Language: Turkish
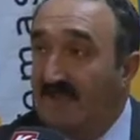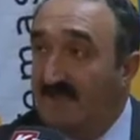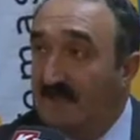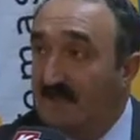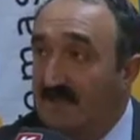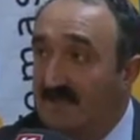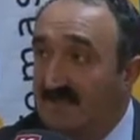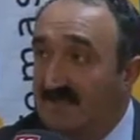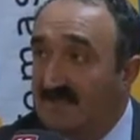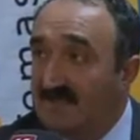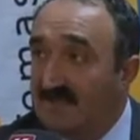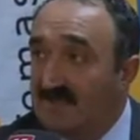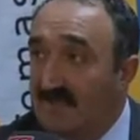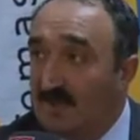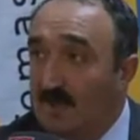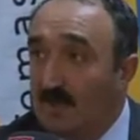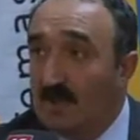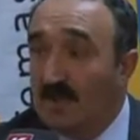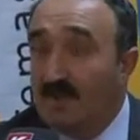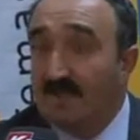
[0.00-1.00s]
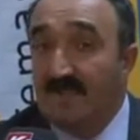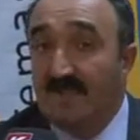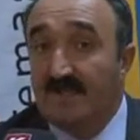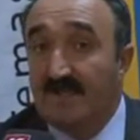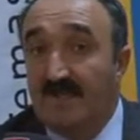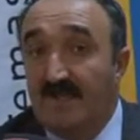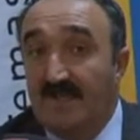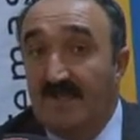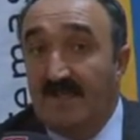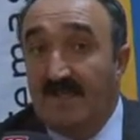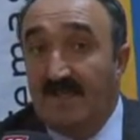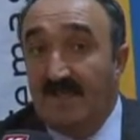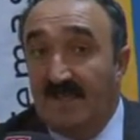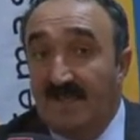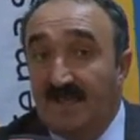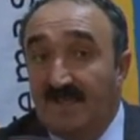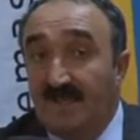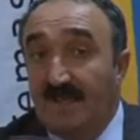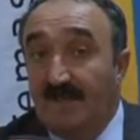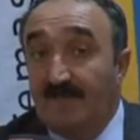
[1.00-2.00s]
eğitim açısından olabilir
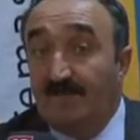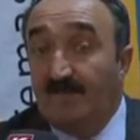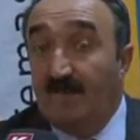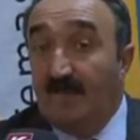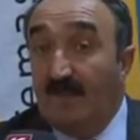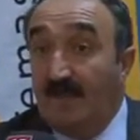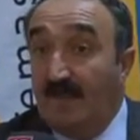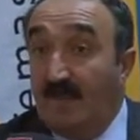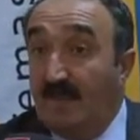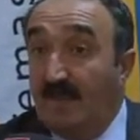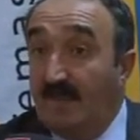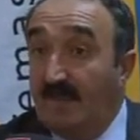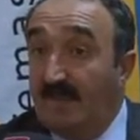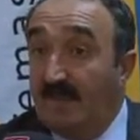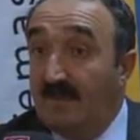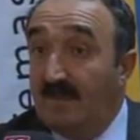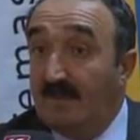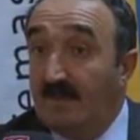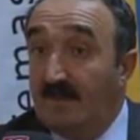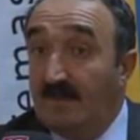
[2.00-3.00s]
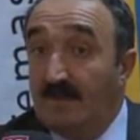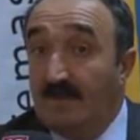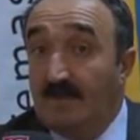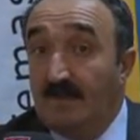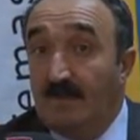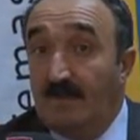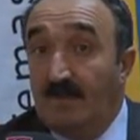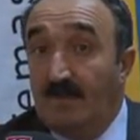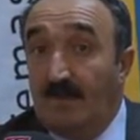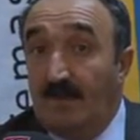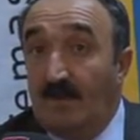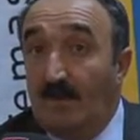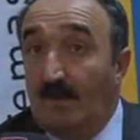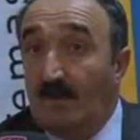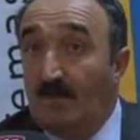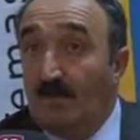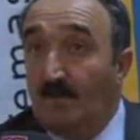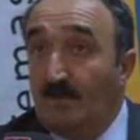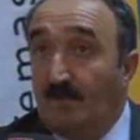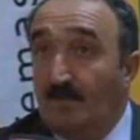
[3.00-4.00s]
ya da e,
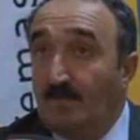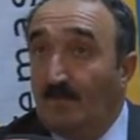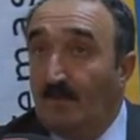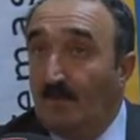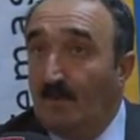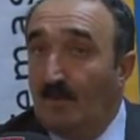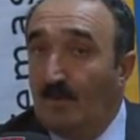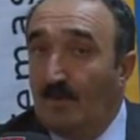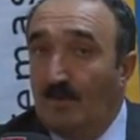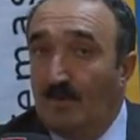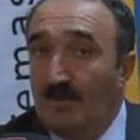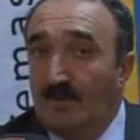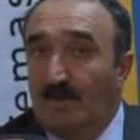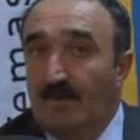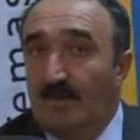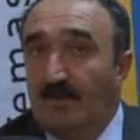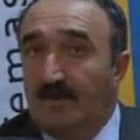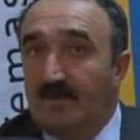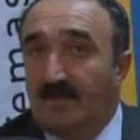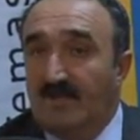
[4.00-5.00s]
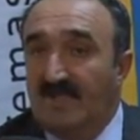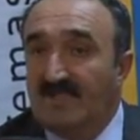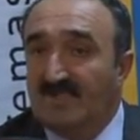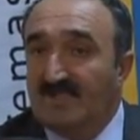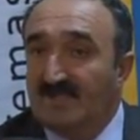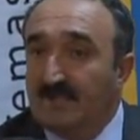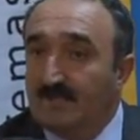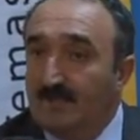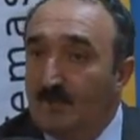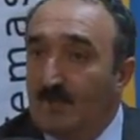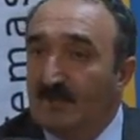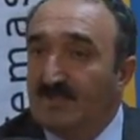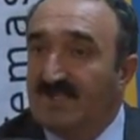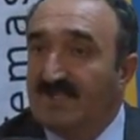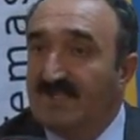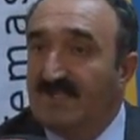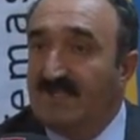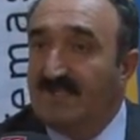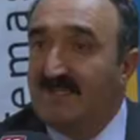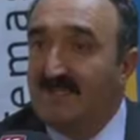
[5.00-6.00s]
o gençlik
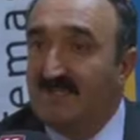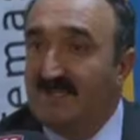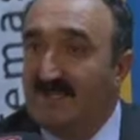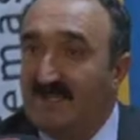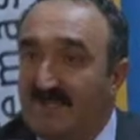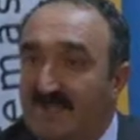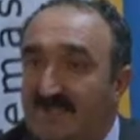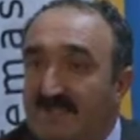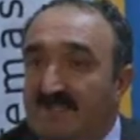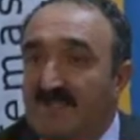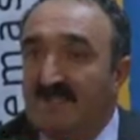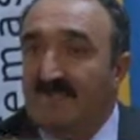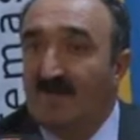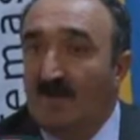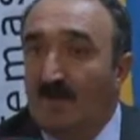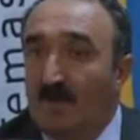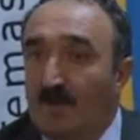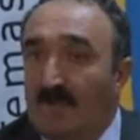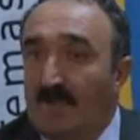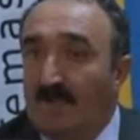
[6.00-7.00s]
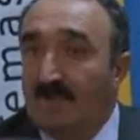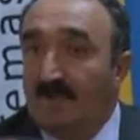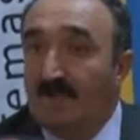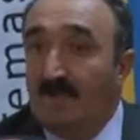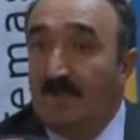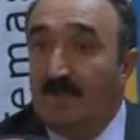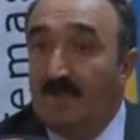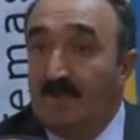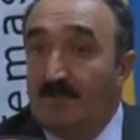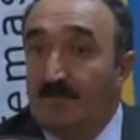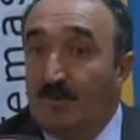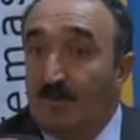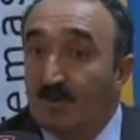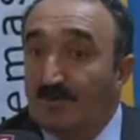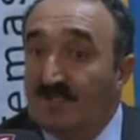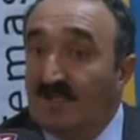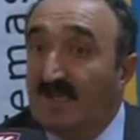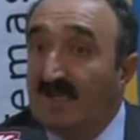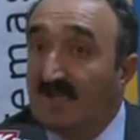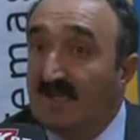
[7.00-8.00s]
projelerinin içerisinde var olan
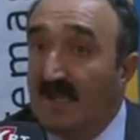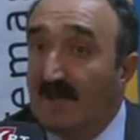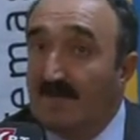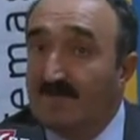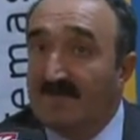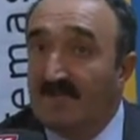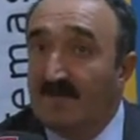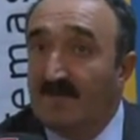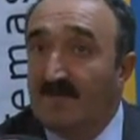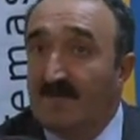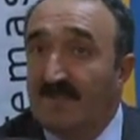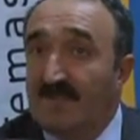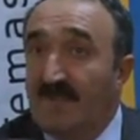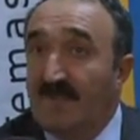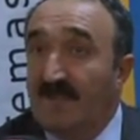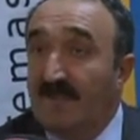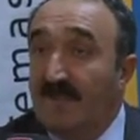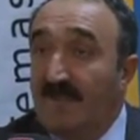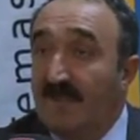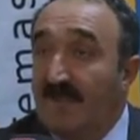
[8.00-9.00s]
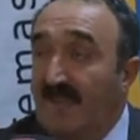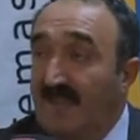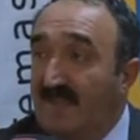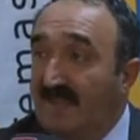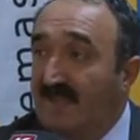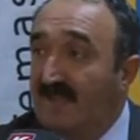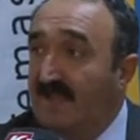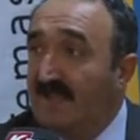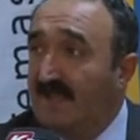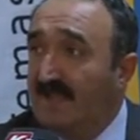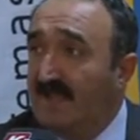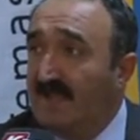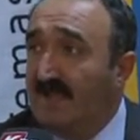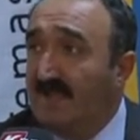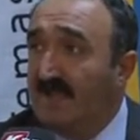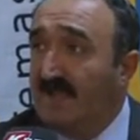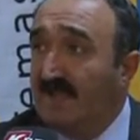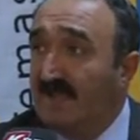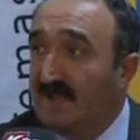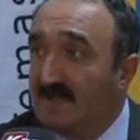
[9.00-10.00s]
projeler kapsamında
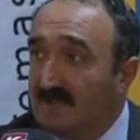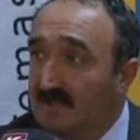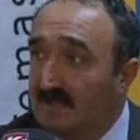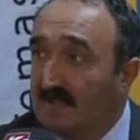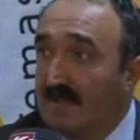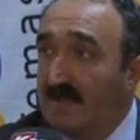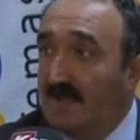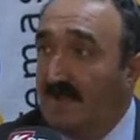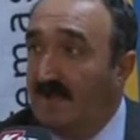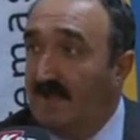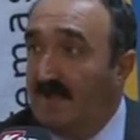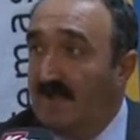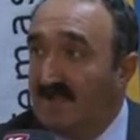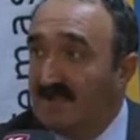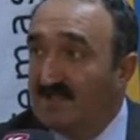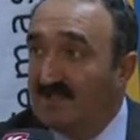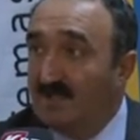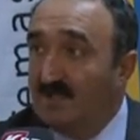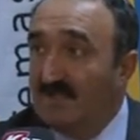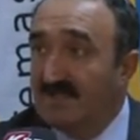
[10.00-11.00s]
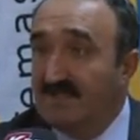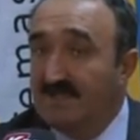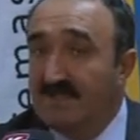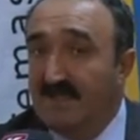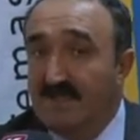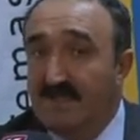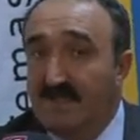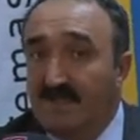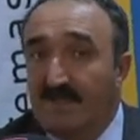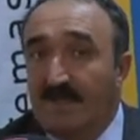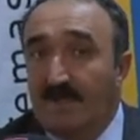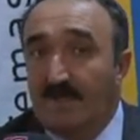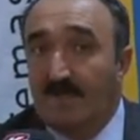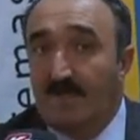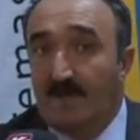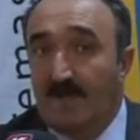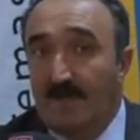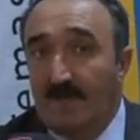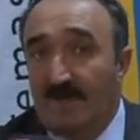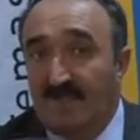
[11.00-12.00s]
etkinliklere katılma aşamasında neler
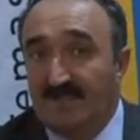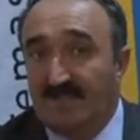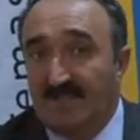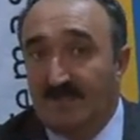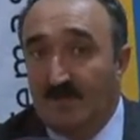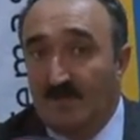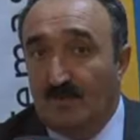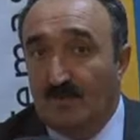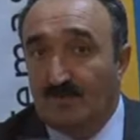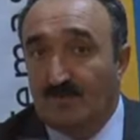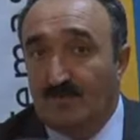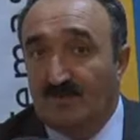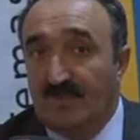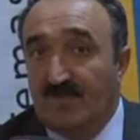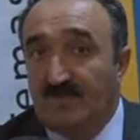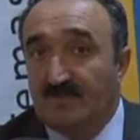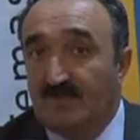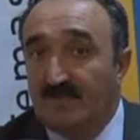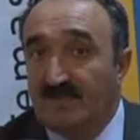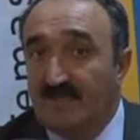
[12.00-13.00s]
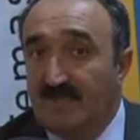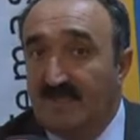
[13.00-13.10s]
yapılabileceği konusunda